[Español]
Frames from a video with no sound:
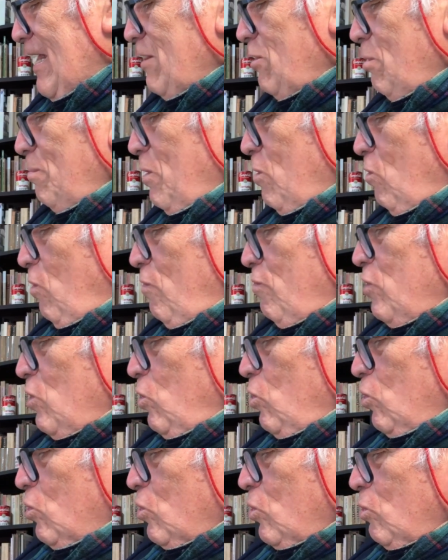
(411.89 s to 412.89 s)
Esto me volvió
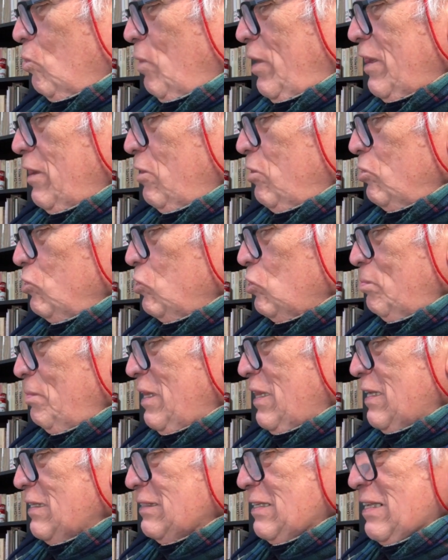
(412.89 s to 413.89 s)
loco. Cuando yo
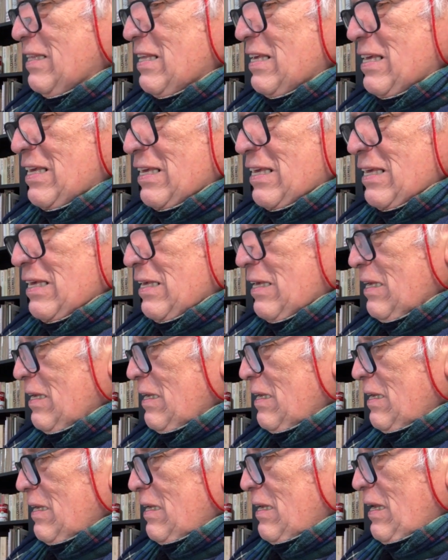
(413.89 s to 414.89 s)
me decidí
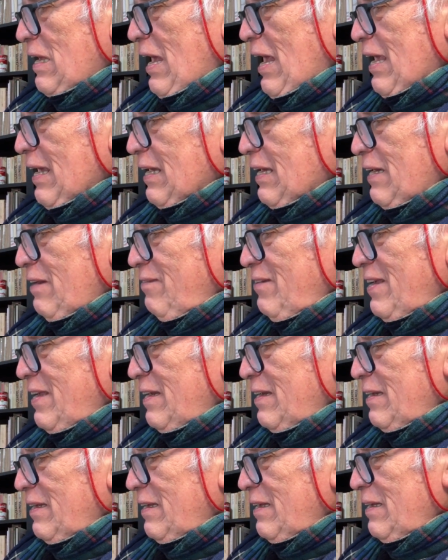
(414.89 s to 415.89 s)
a
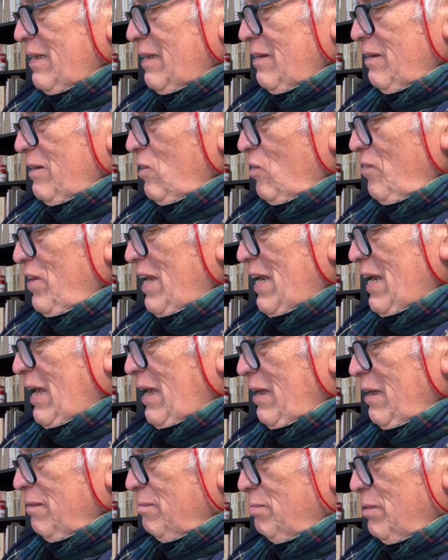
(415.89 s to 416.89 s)
escribir eh,
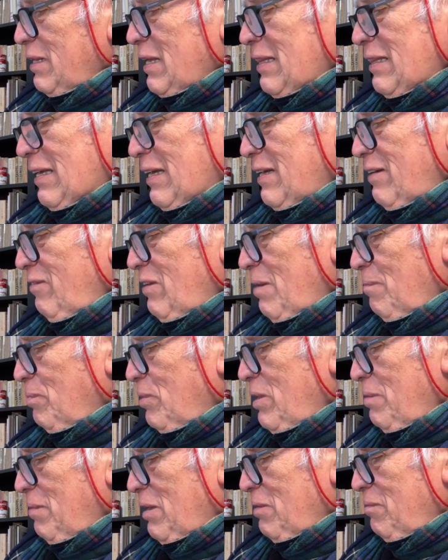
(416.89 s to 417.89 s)
novela, porque antes escribía
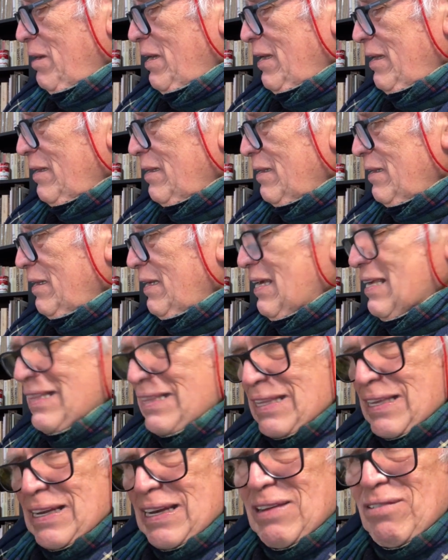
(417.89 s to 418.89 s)
poema nomás,
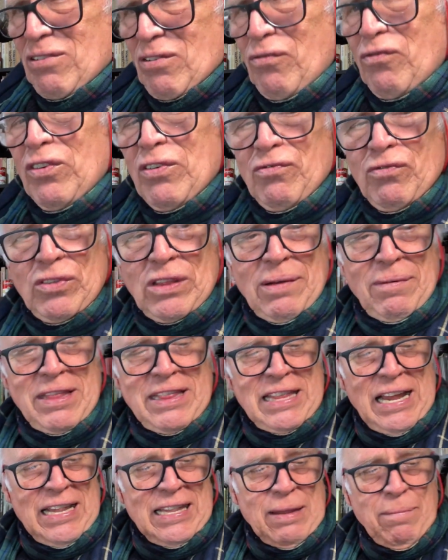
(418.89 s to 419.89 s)
este libro fue fundamental.